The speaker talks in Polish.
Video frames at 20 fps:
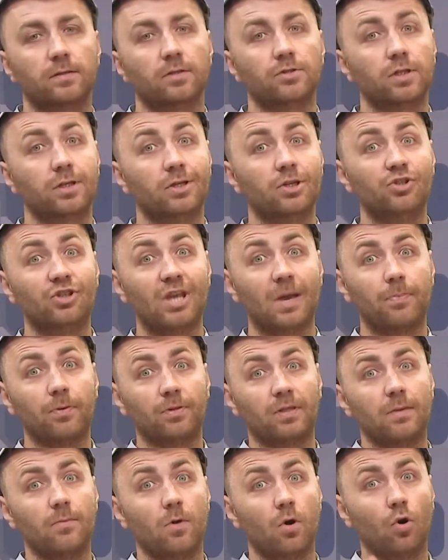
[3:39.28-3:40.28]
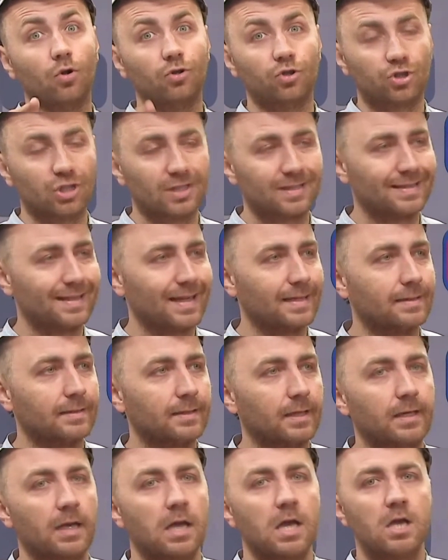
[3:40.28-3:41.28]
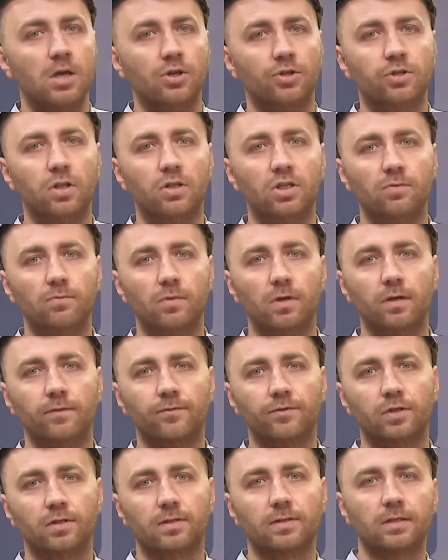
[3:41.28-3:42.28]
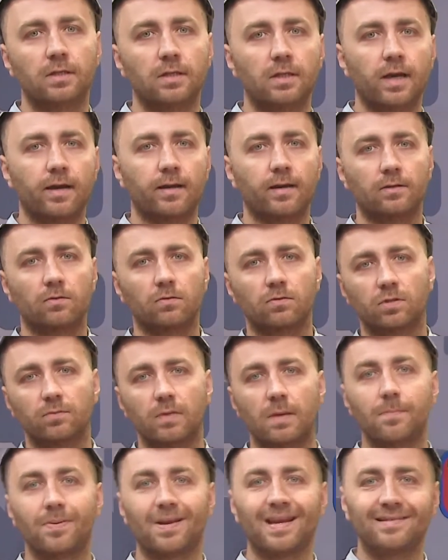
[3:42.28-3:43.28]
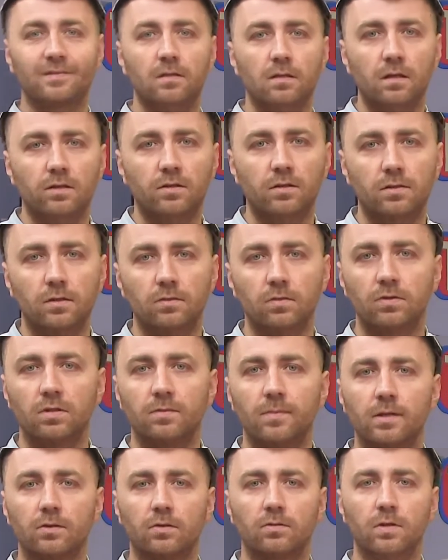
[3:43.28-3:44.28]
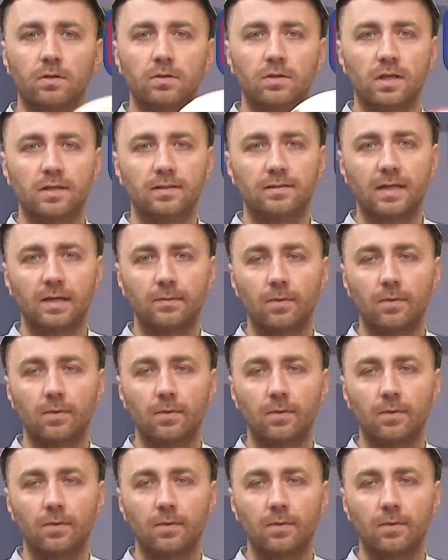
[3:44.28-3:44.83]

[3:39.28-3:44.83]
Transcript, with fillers: 16.40, a potem od 16.00 śledzimy wszyscy, jak radzą sobie Brazylijczycy, którzy zmierzą się dzisiaj z